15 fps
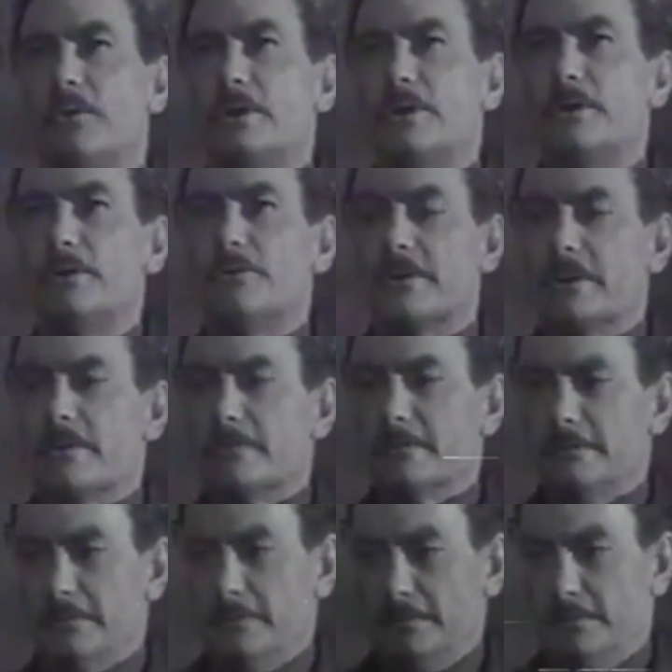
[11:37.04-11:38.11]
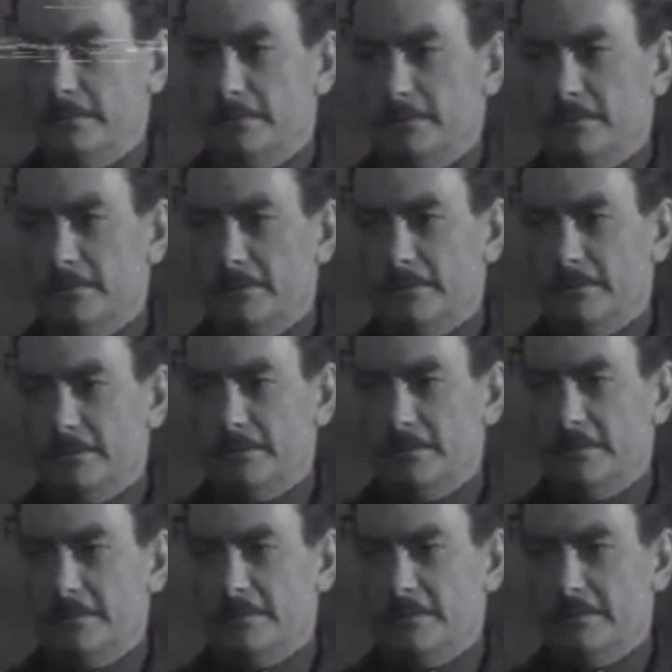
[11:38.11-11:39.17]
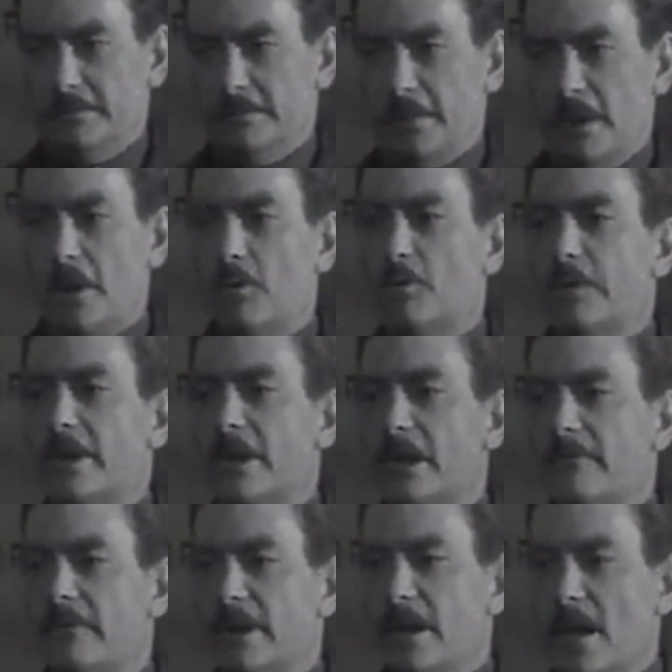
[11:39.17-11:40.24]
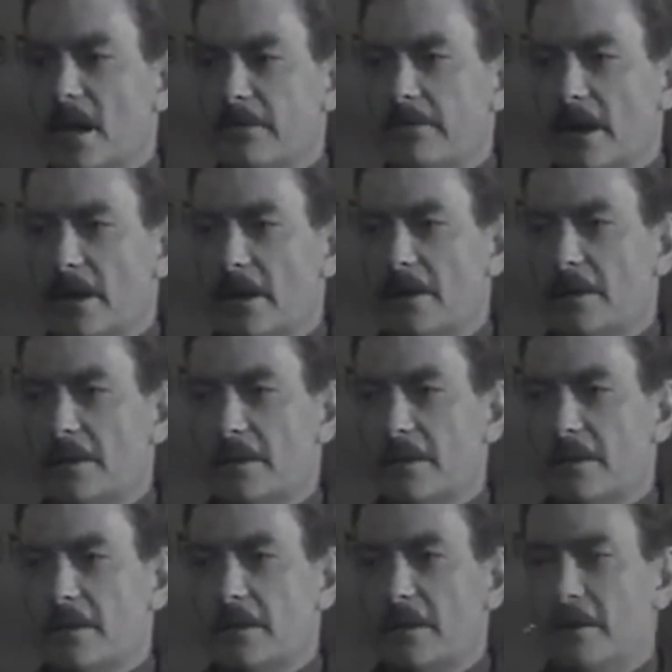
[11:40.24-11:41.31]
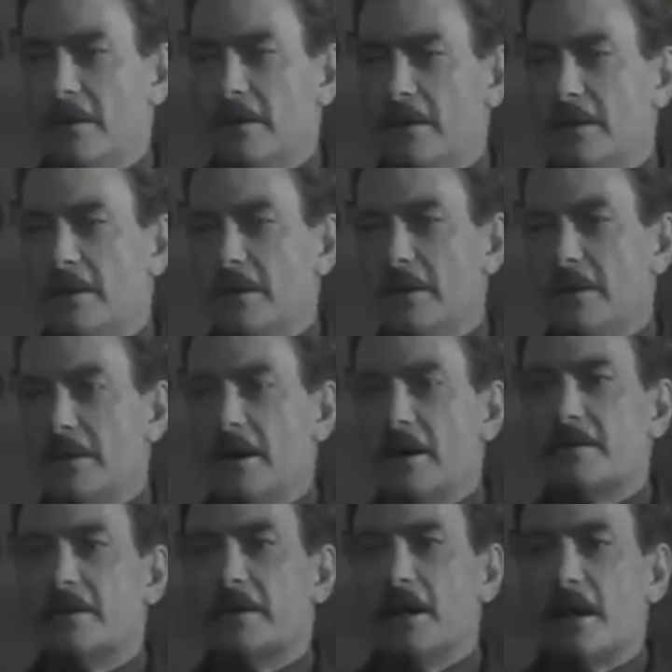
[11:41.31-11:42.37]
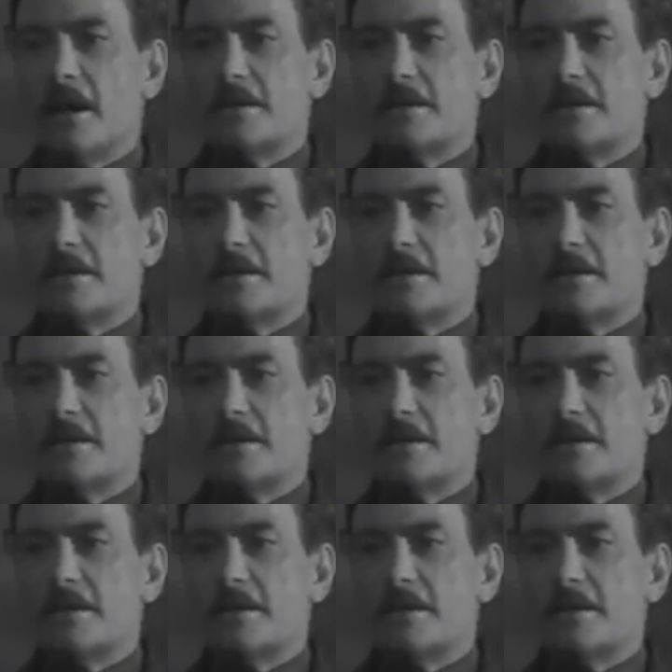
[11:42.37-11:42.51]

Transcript: За пленение Унгерна Щетинкина наградили орденом Красного Знамени и присвоили звание почетного чекиста.